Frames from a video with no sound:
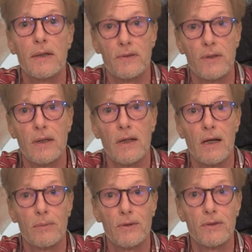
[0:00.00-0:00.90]
dass sie
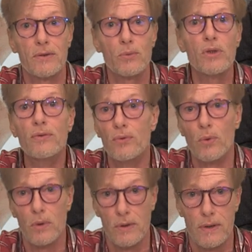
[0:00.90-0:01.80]
Cannabis ins
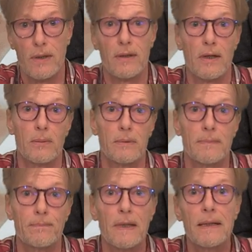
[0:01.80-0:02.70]
Olivenöl getan habe.
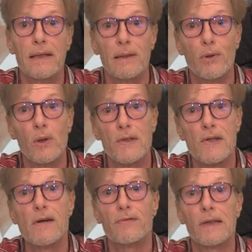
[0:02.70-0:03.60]
Die
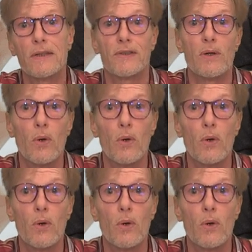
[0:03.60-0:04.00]
Polizei verließ die